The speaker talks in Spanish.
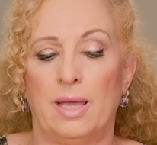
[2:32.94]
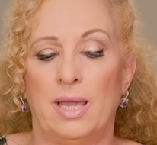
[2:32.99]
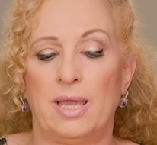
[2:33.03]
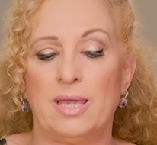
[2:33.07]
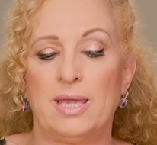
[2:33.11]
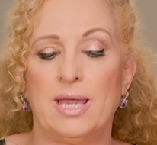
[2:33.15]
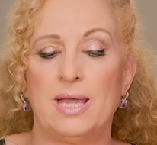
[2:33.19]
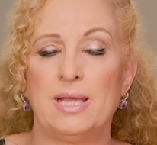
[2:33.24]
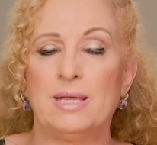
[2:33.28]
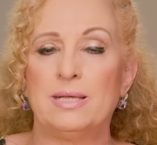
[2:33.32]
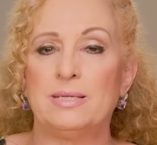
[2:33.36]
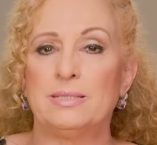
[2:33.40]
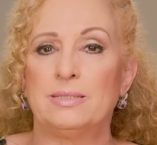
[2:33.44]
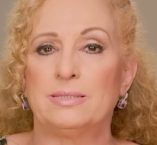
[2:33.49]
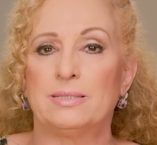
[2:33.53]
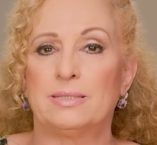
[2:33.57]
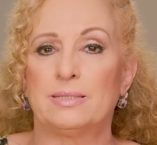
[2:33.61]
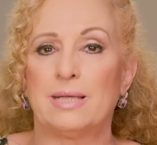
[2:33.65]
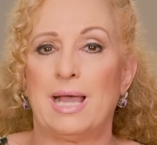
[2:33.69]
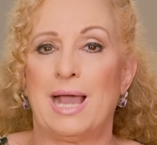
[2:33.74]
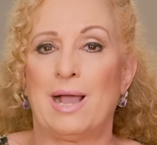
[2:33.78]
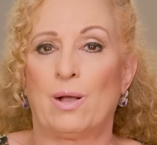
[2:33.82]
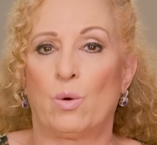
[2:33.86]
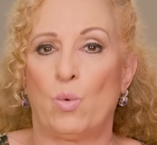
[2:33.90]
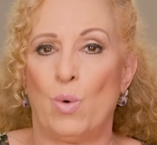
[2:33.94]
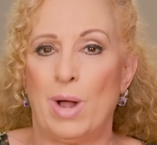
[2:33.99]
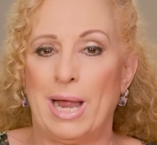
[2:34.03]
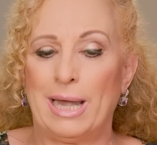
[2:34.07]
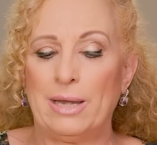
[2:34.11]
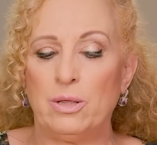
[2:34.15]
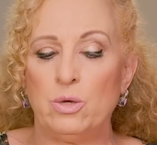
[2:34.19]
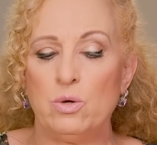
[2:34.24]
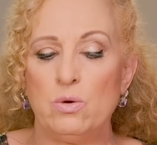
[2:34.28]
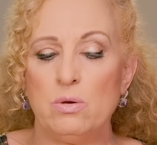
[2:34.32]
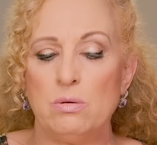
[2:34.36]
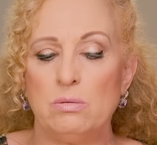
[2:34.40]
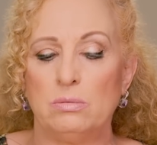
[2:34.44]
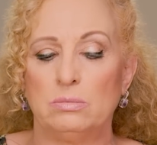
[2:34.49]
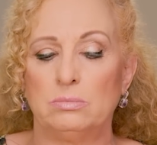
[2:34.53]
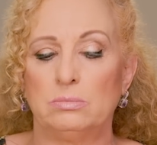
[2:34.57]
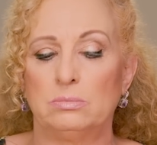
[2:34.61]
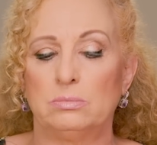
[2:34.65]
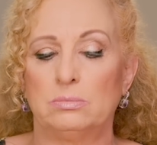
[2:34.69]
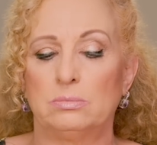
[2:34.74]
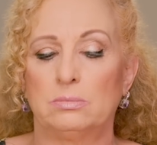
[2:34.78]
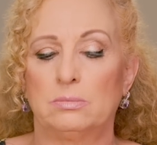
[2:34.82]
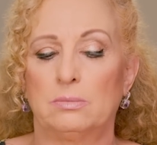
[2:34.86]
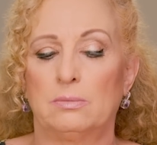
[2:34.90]
Ella es Acuario
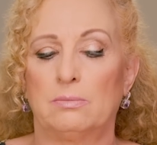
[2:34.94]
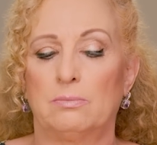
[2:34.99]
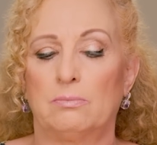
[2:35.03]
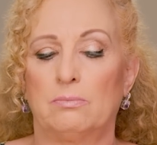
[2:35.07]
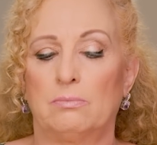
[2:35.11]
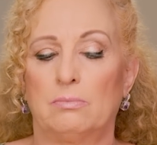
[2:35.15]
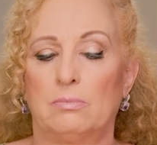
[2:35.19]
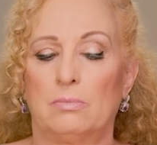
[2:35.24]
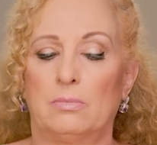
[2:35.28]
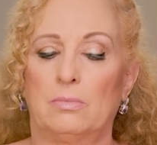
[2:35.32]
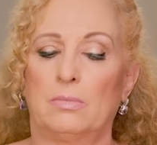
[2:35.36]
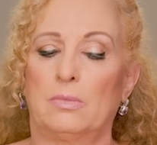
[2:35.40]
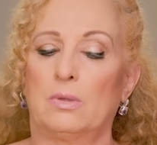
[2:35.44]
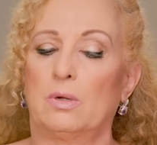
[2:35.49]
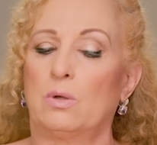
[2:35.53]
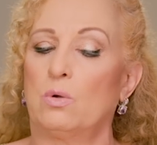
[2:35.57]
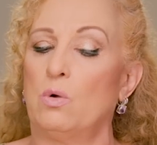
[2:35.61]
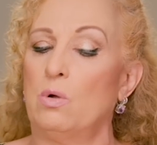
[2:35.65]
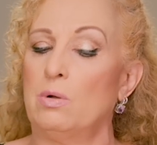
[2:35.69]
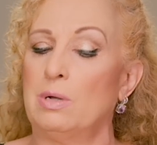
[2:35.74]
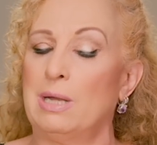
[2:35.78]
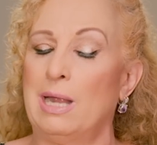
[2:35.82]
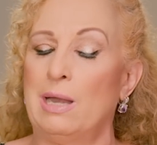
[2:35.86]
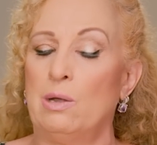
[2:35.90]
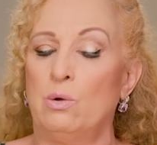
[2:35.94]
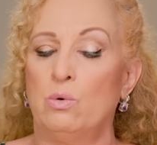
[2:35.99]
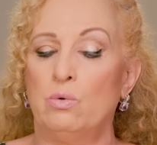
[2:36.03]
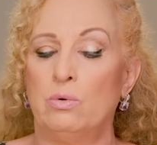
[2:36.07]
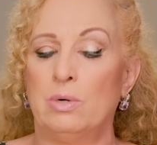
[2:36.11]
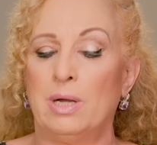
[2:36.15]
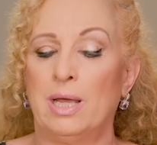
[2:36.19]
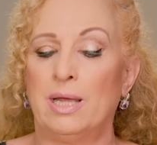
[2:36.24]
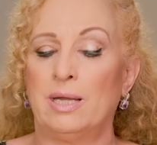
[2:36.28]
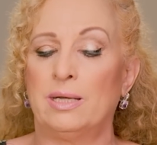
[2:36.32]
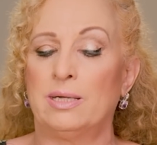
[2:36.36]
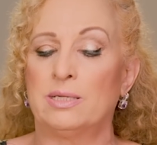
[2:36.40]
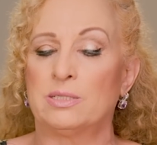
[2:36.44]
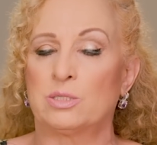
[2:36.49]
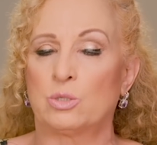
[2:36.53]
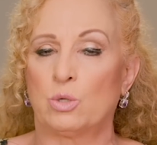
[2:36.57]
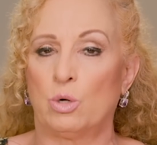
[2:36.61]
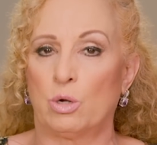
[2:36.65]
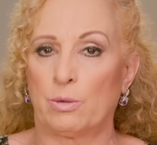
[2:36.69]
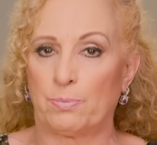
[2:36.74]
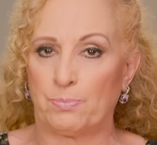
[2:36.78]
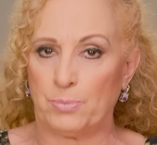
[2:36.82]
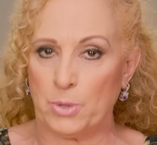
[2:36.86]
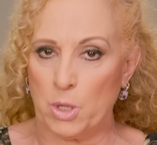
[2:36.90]
con la luna en
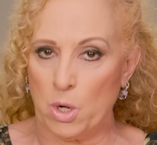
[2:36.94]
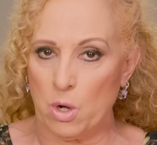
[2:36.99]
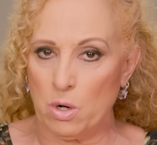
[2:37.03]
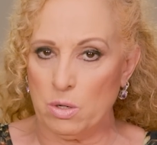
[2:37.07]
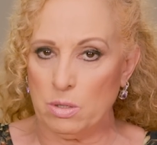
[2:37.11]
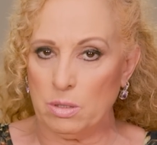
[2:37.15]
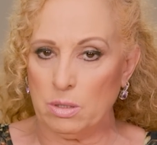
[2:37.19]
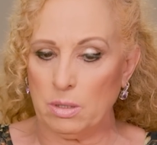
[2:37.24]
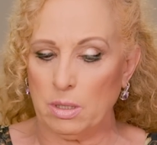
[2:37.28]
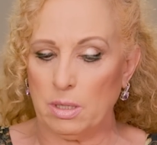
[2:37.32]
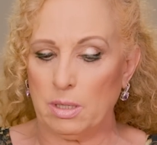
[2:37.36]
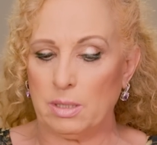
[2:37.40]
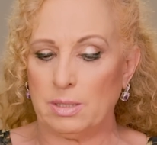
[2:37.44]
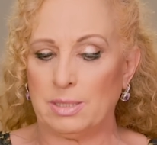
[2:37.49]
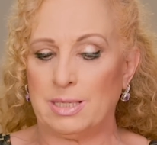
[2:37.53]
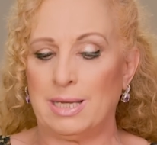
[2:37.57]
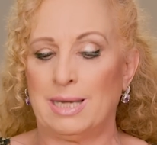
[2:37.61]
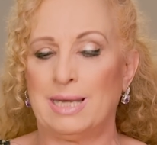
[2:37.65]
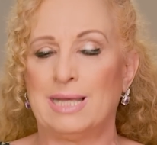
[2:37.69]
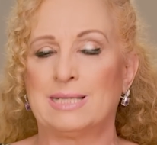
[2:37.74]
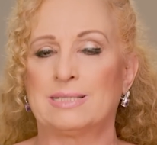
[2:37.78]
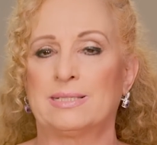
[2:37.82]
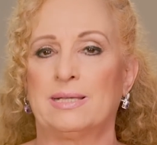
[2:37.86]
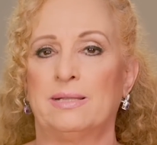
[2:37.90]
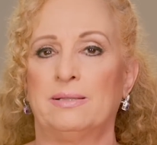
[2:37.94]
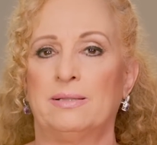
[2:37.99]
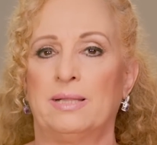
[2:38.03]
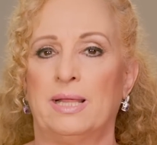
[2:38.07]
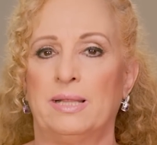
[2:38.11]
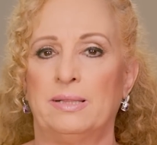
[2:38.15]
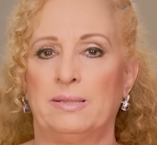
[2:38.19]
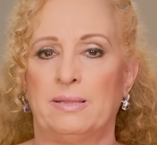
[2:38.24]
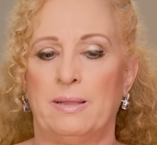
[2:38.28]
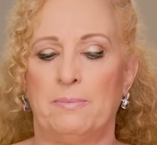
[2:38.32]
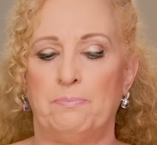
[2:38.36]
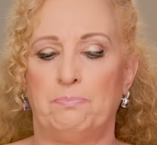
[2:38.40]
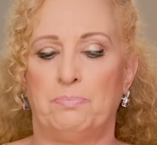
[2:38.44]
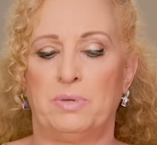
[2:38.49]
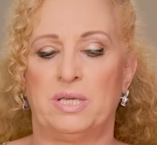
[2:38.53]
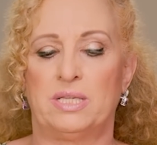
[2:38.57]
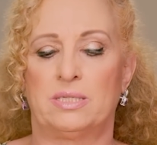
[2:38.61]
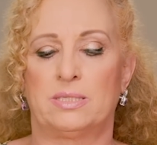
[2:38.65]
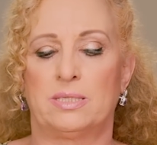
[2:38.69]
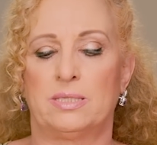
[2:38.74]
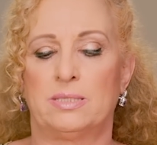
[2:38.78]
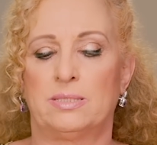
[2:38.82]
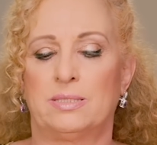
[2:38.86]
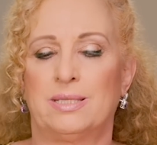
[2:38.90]
escorpión y el ascendente en
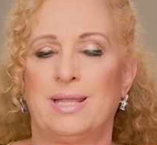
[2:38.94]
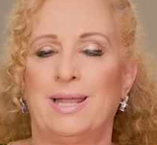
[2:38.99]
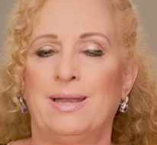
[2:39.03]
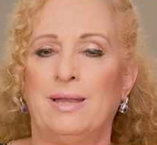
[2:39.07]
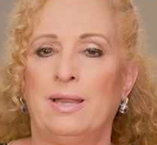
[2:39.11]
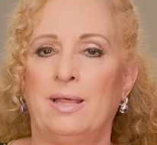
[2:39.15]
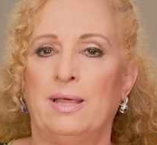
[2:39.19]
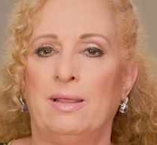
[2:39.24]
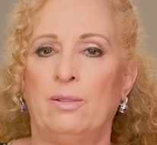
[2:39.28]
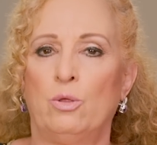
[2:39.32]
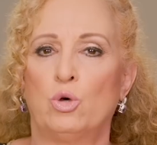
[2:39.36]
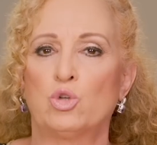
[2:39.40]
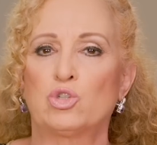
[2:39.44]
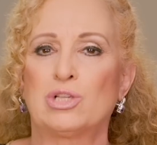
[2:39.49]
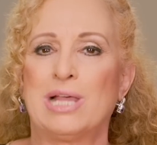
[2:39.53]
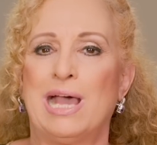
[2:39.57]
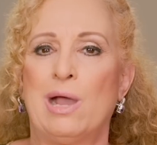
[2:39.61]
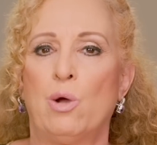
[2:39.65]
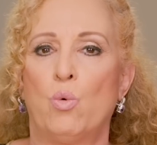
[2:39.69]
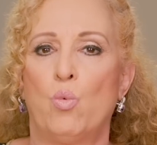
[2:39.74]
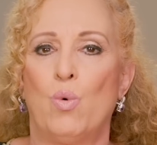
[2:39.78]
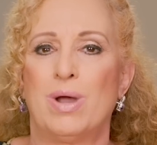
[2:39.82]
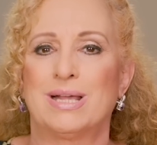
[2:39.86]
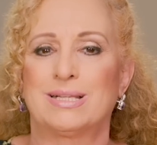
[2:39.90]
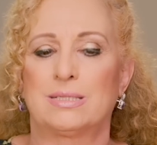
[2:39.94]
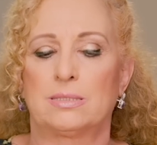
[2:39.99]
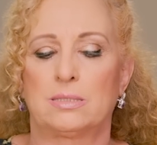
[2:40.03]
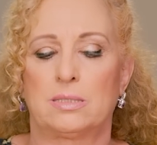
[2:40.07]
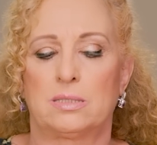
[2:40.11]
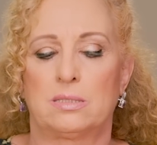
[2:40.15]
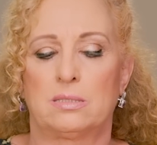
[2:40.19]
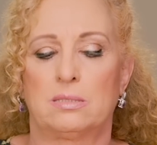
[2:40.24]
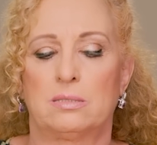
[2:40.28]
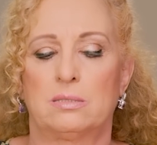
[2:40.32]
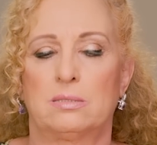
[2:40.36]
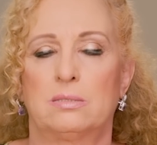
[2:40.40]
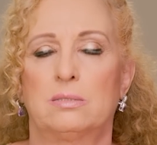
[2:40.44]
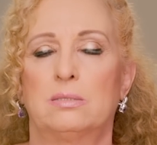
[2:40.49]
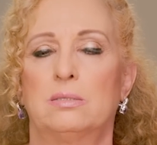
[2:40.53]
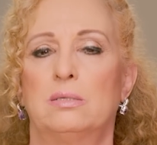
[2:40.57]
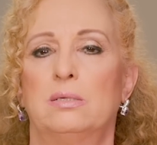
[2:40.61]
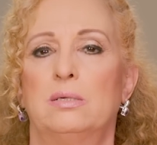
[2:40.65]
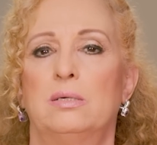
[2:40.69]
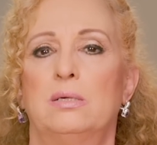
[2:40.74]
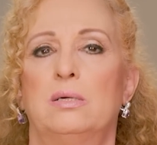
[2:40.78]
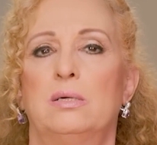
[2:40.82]
Pisces. Tiene dos aguas.